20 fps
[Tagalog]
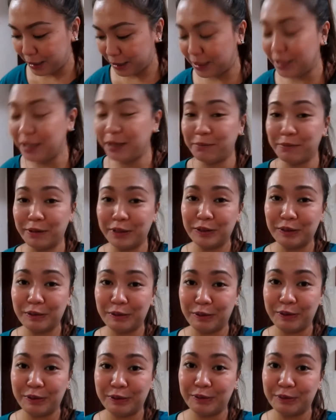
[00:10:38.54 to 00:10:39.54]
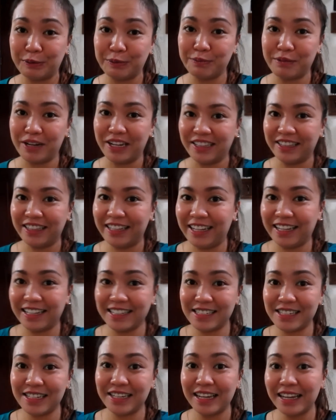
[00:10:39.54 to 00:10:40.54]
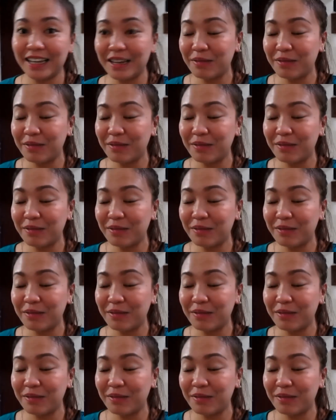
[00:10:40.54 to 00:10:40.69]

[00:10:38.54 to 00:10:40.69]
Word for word: hindi matuloy yun nung Monday kasi